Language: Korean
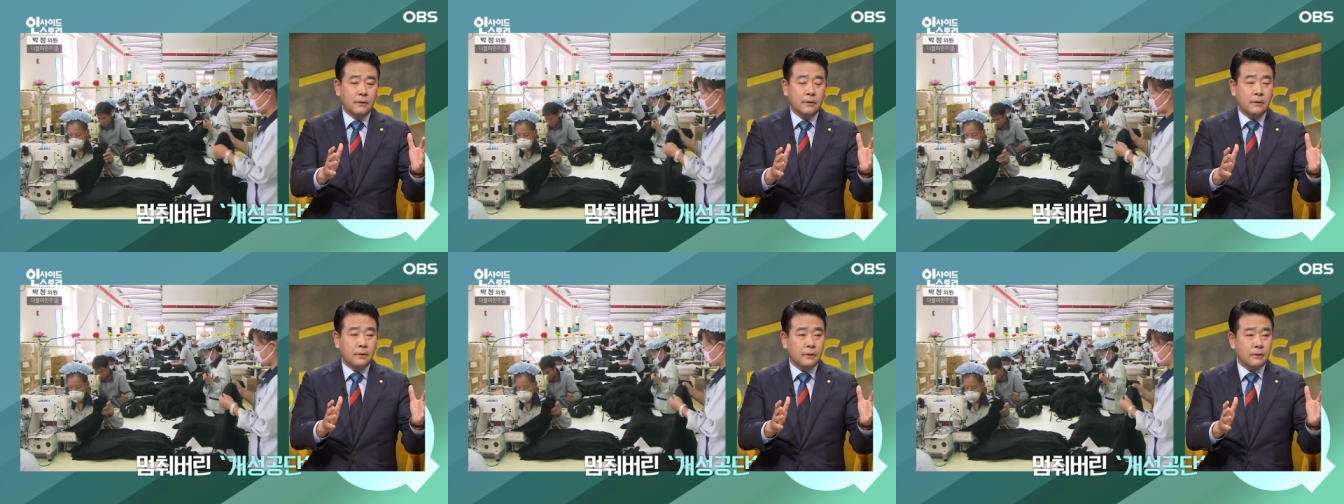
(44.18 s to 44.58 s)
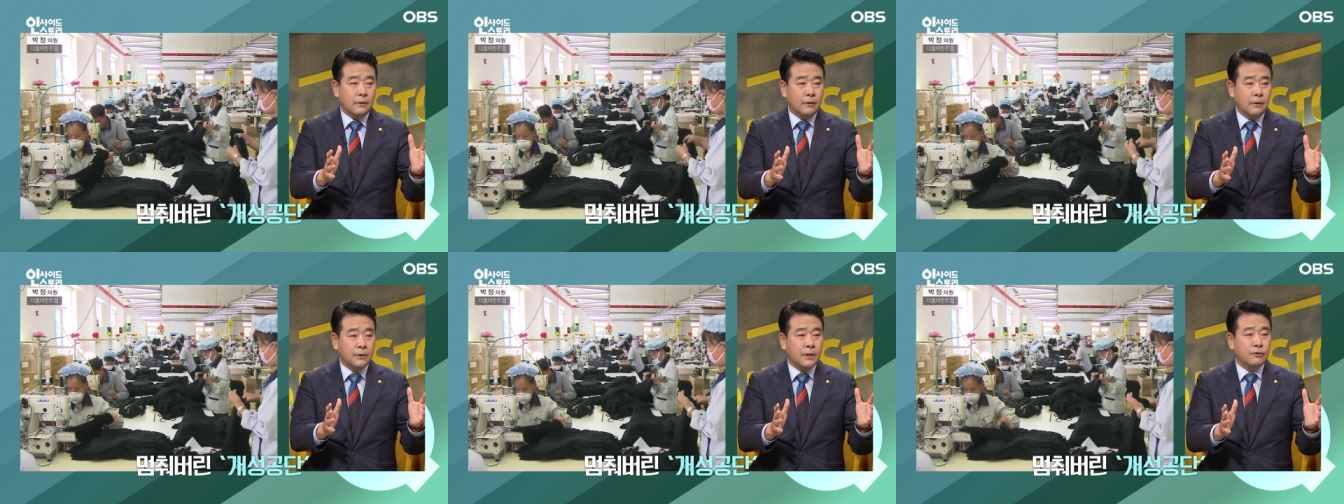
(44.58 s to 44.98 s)
어,
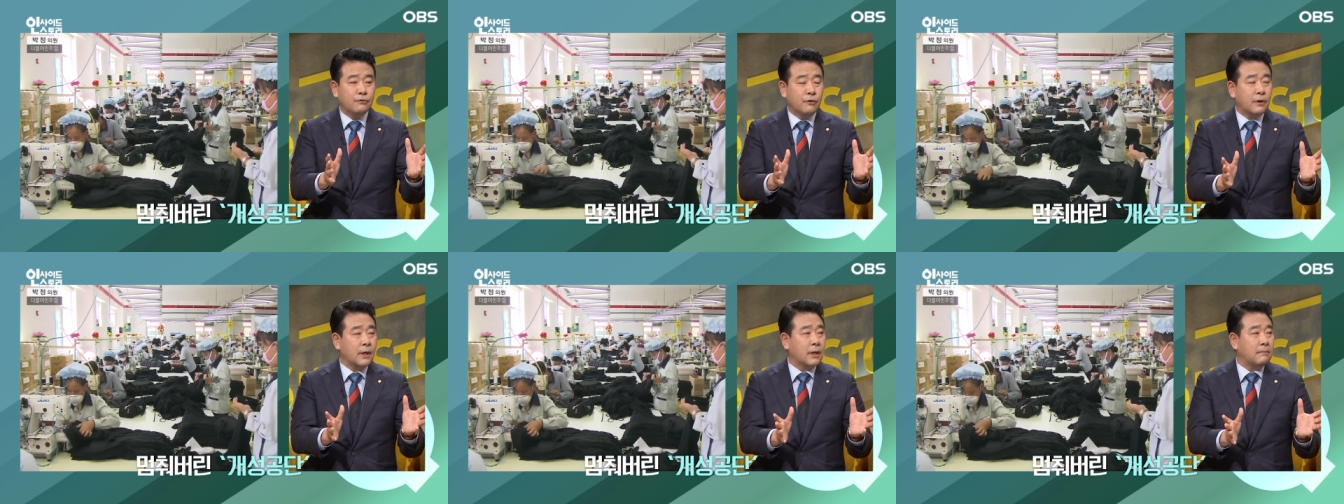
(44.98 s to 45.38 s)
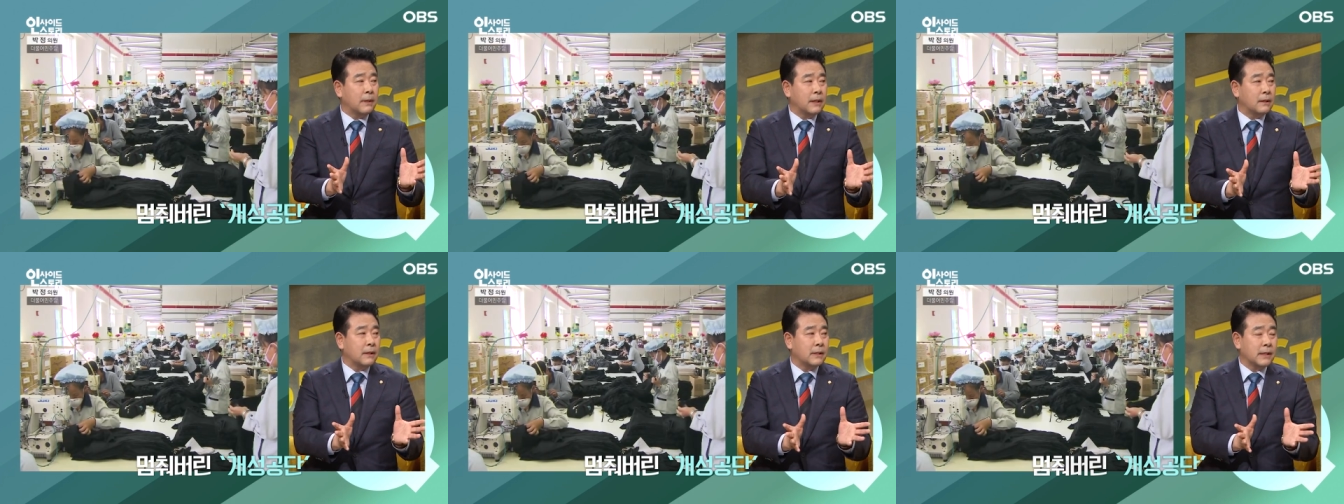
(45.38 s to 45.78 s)
경제 구역을 하나
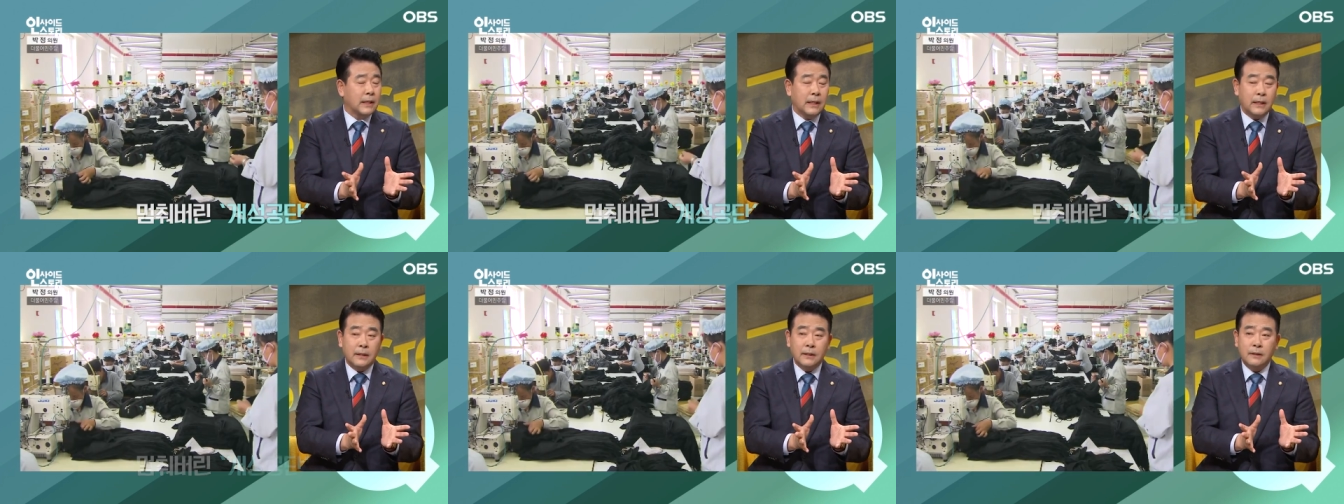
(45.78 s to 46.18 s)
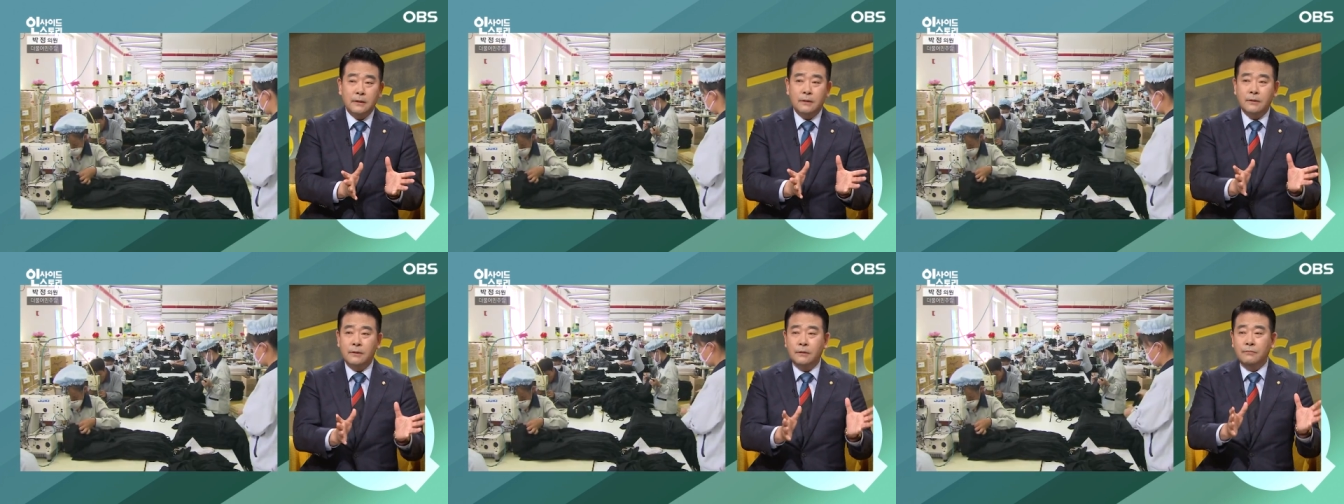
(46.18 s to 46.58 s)
만들자
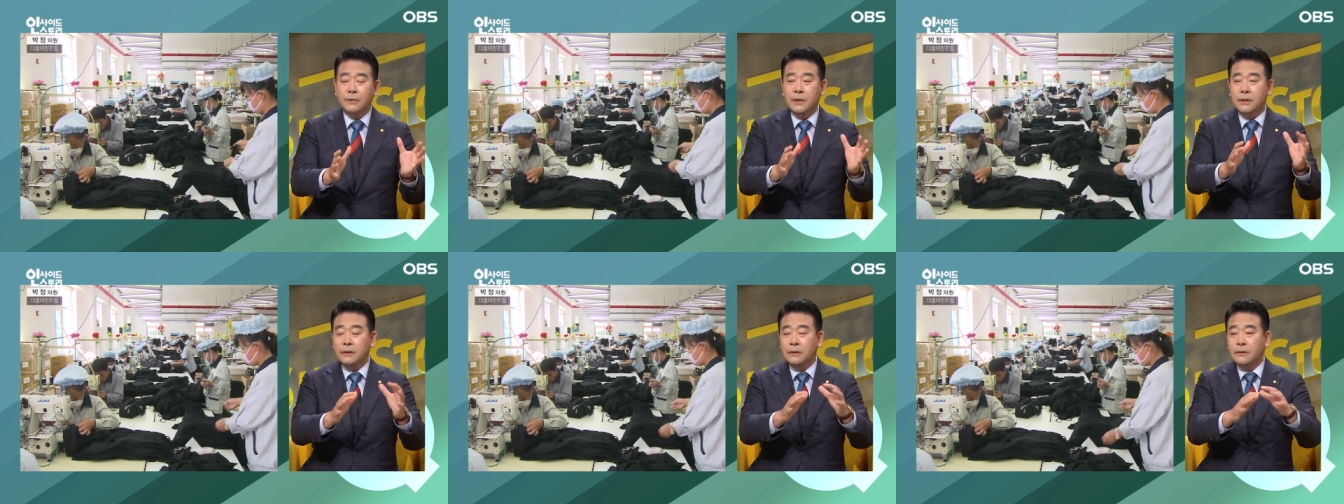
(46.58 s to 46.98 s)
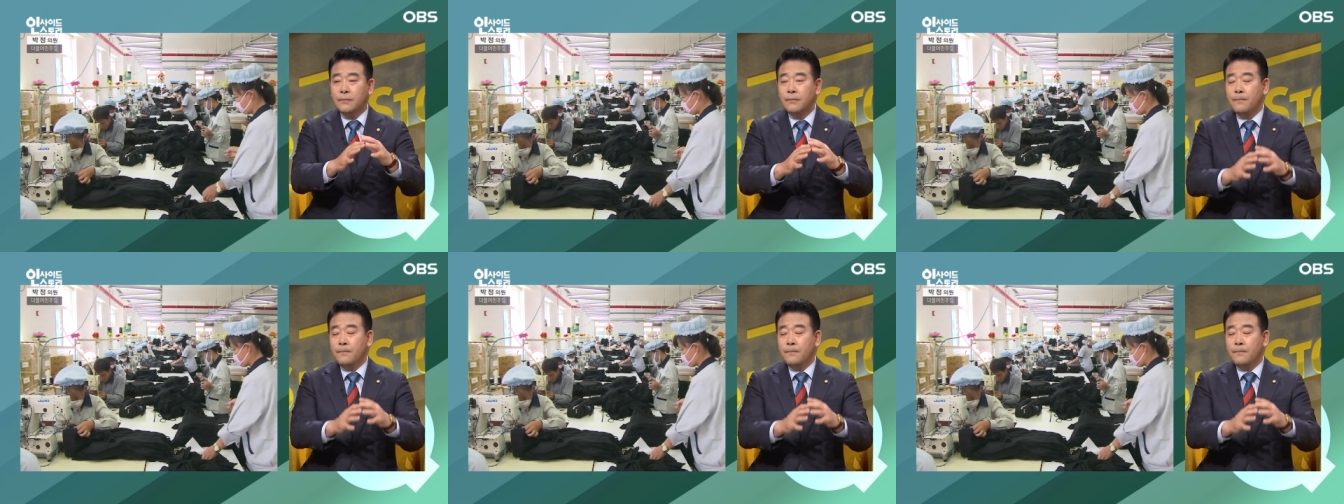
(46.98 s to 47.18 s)
그런 의미는